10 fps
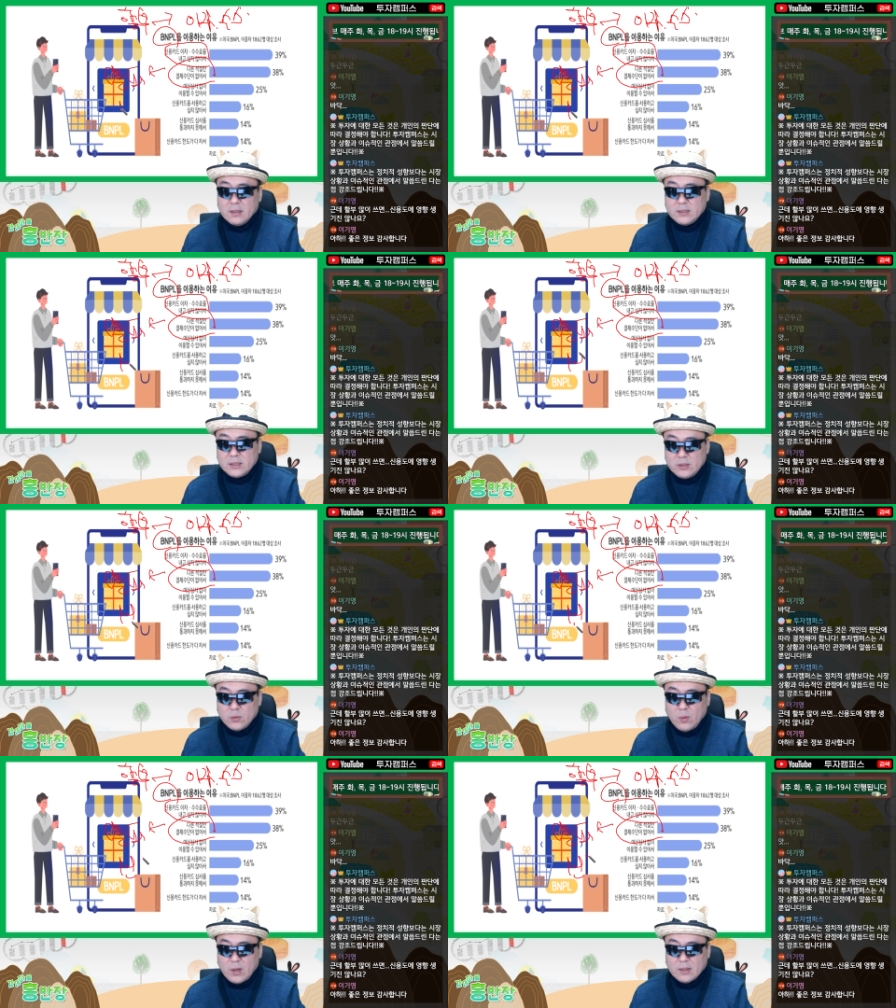
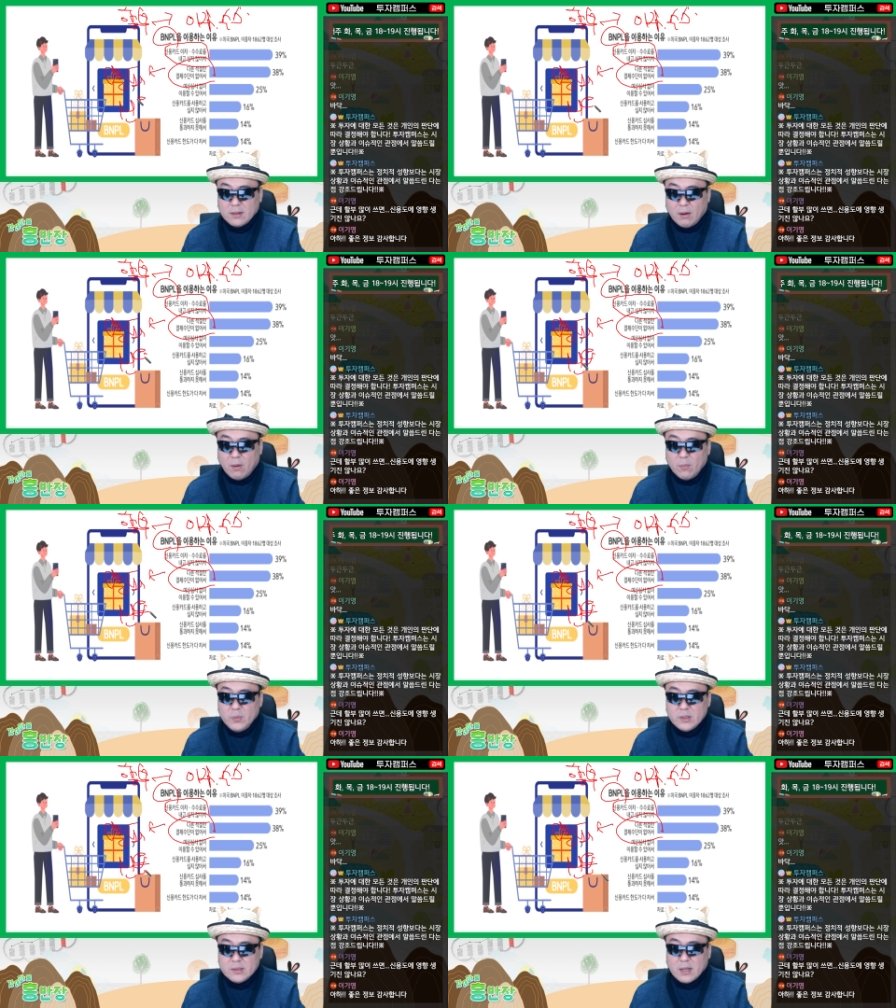신용카드가
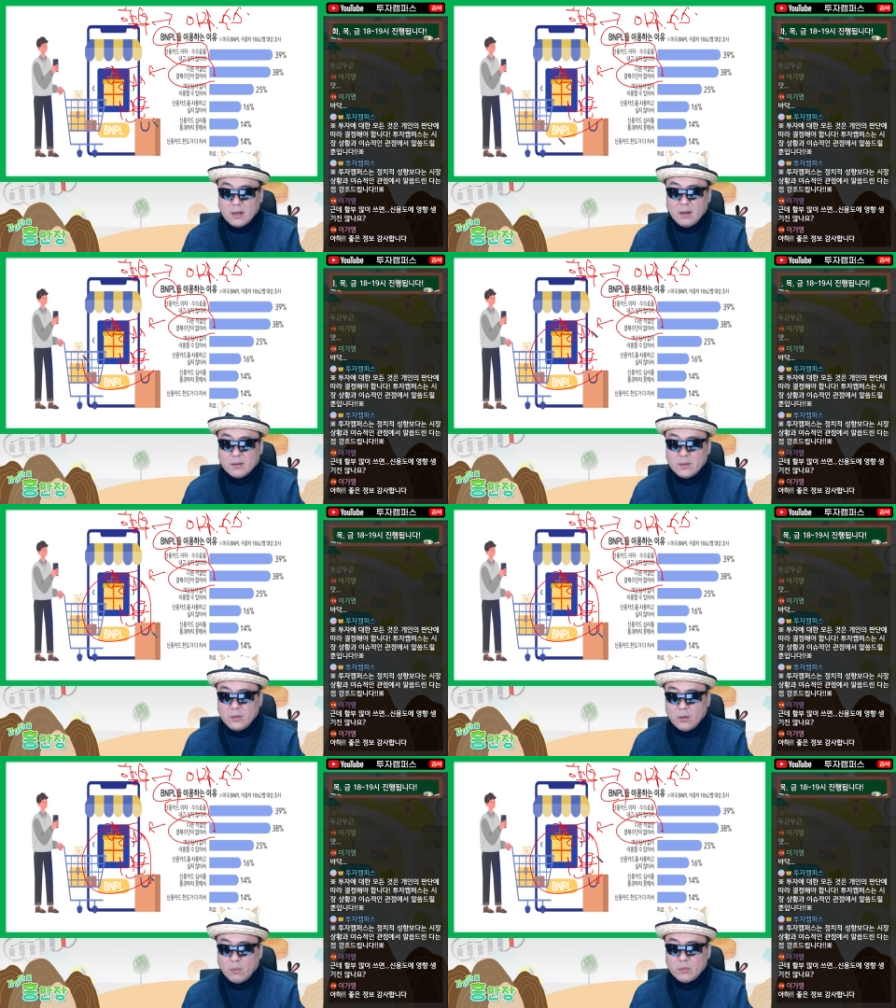없는 사람 같은
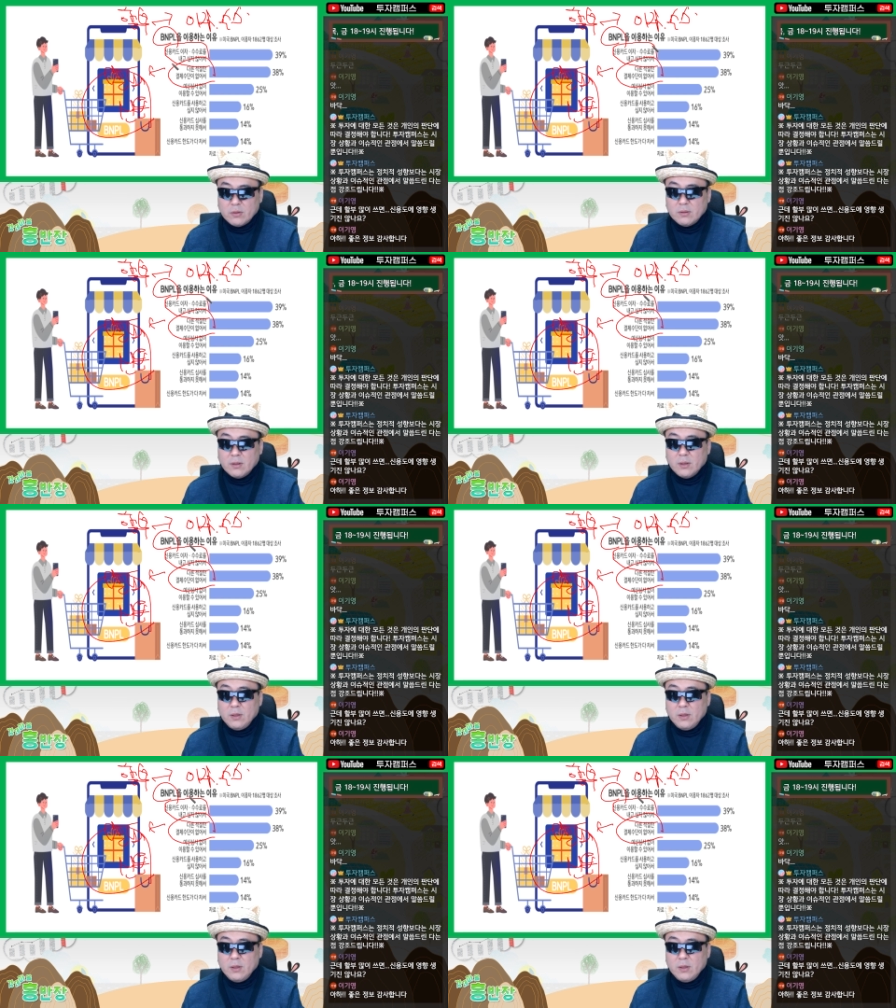경우는